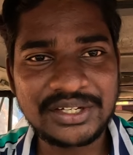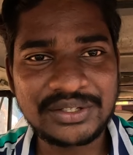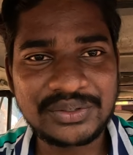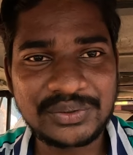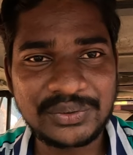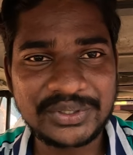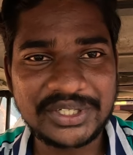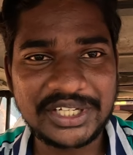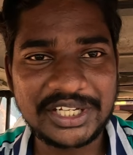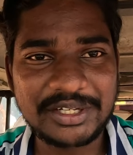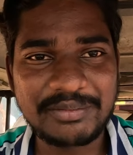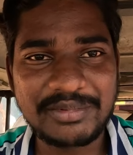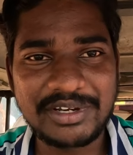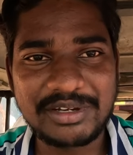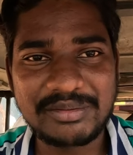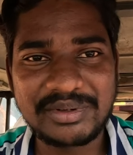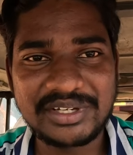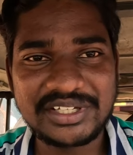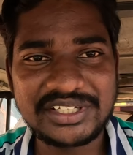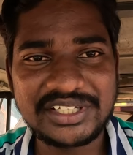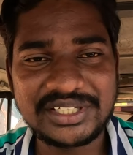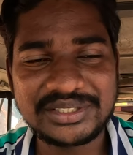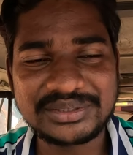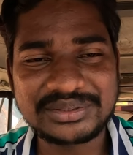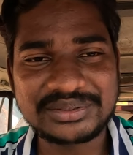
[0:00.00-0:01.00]
కుకింగ్
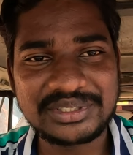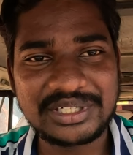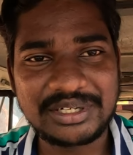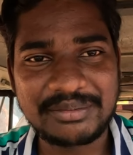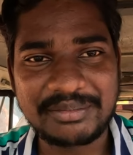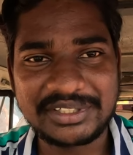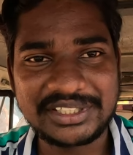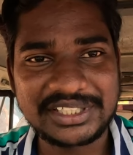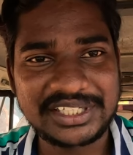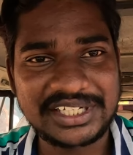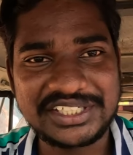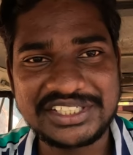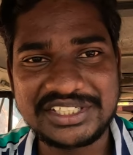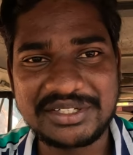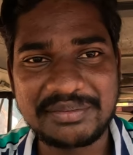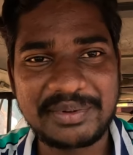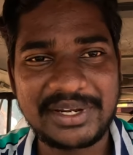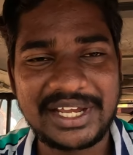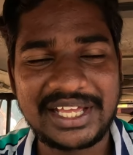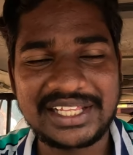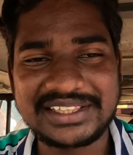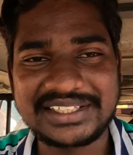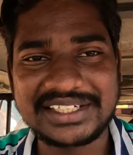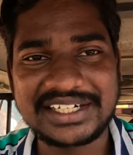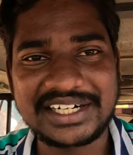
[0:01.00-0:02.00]
మేమే చేసుకున్నాం అందుకని
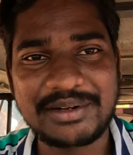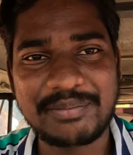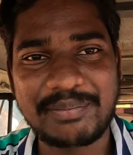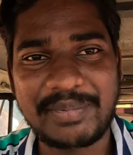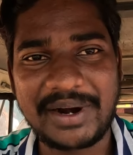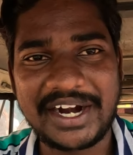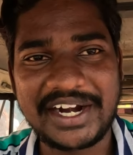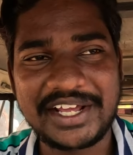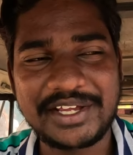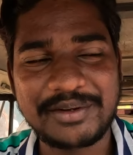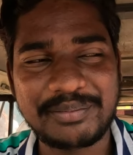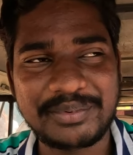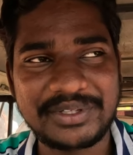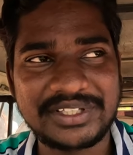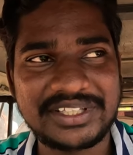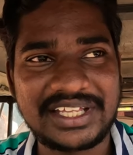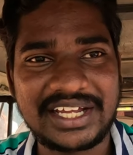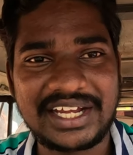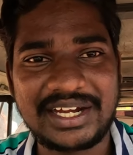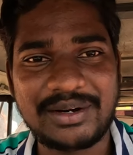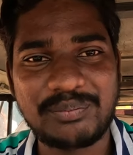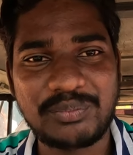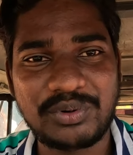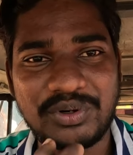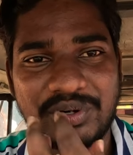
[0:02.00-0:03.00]
చెప్పి హెల్త్ కూడా పాడైపోయింది
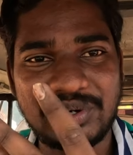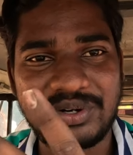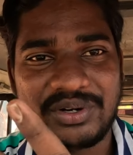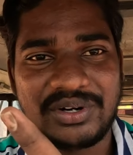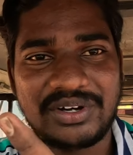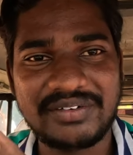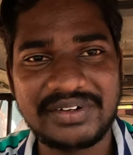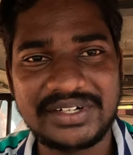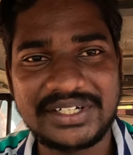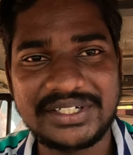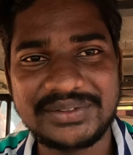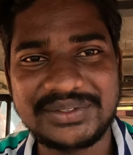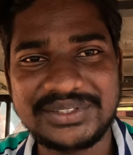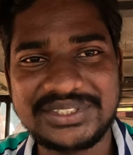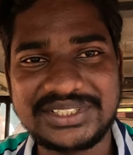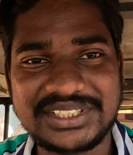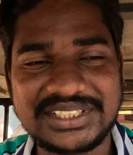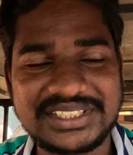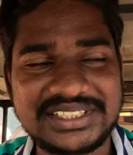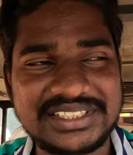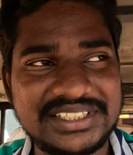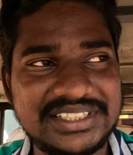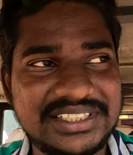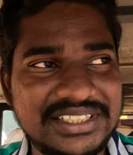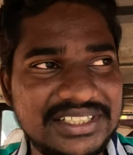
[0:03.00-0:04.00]
ఆ పొగలు అవన్నీ
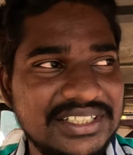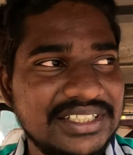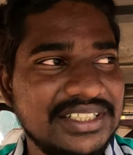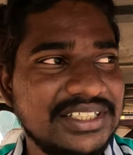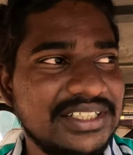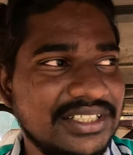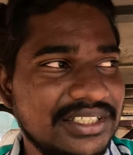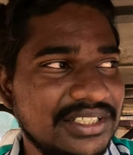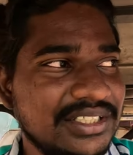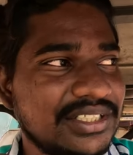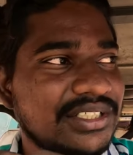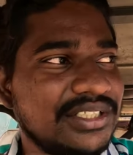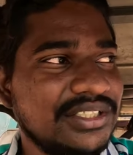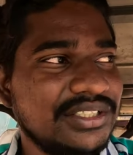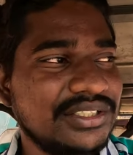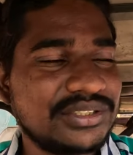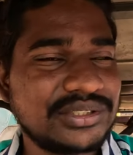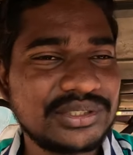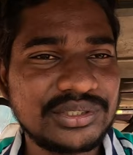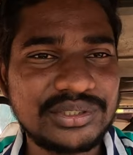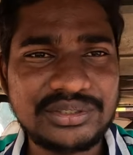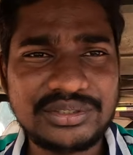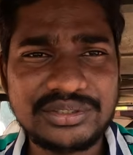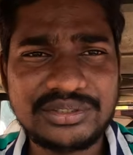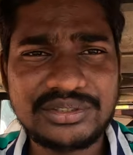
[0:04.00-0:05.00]
వచ్చేసి
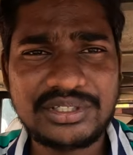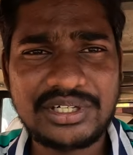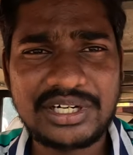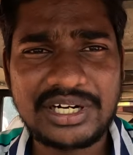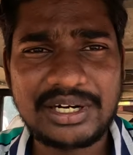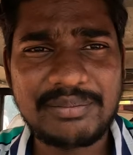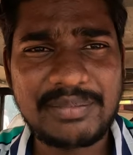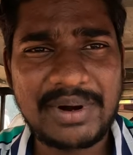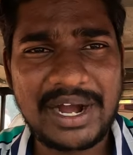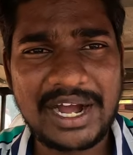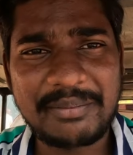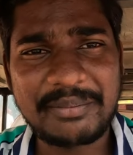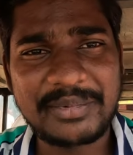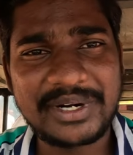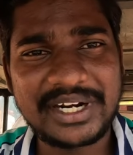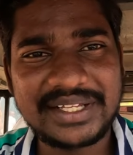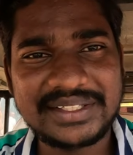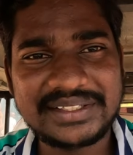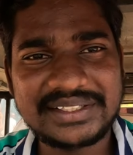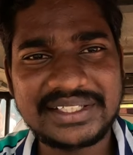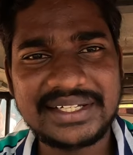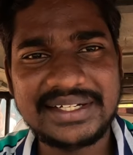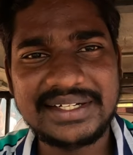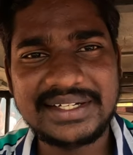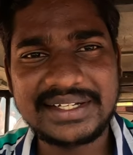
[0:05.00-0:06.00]
సో ఆ
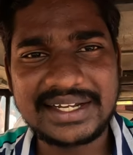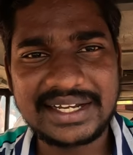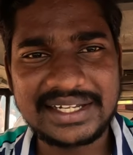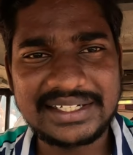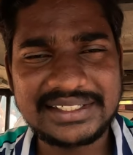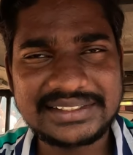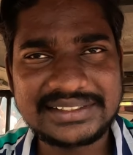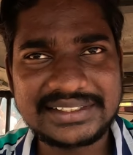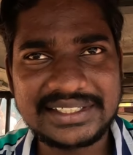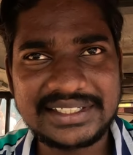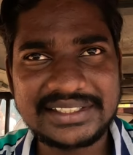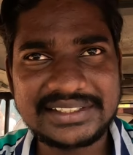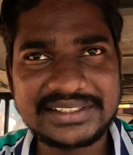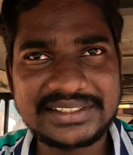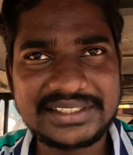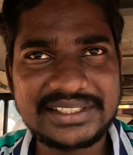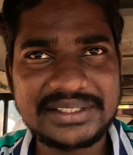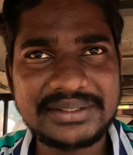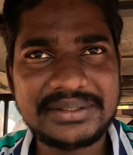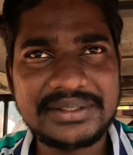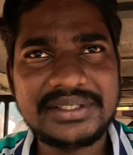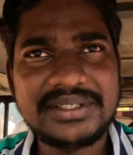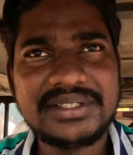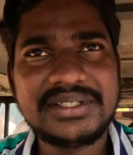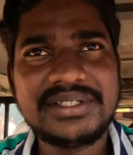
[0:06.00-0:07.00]
బామ్మనైతే వెళ్ళి కలిసేసి
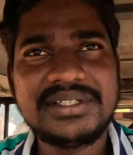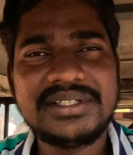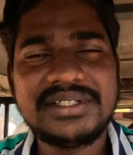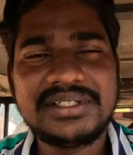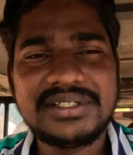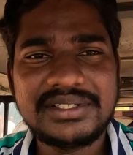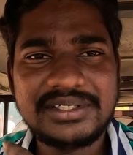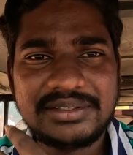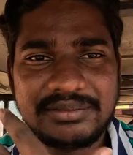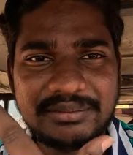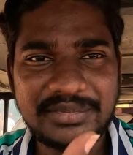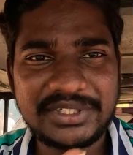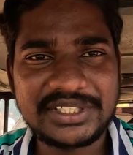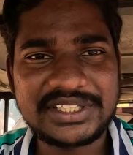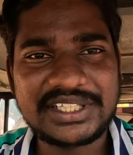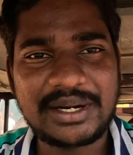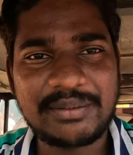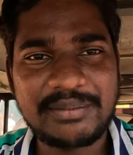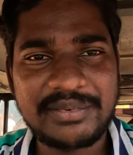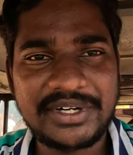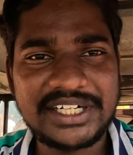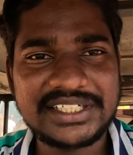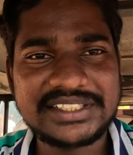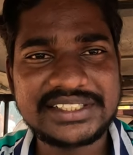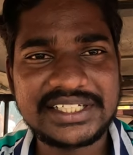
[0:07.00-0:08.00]
మిగతా
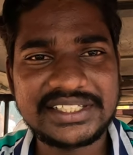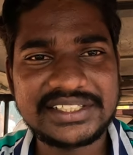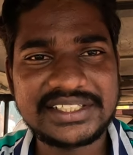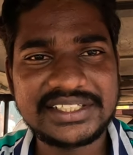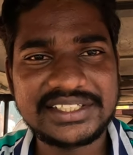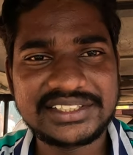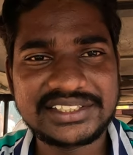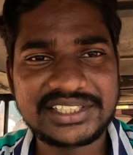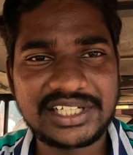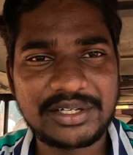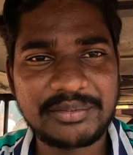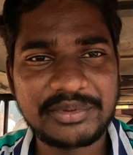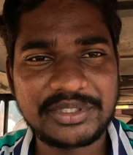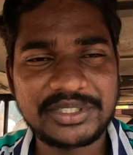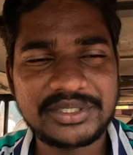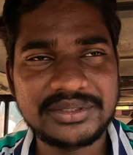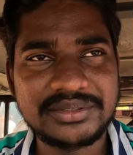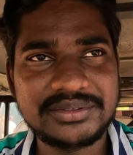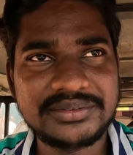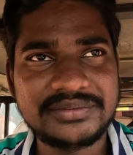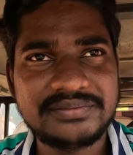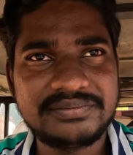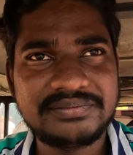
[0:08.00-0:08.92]
అప్డేట్స్ అయితే ఇస్తాం మీకు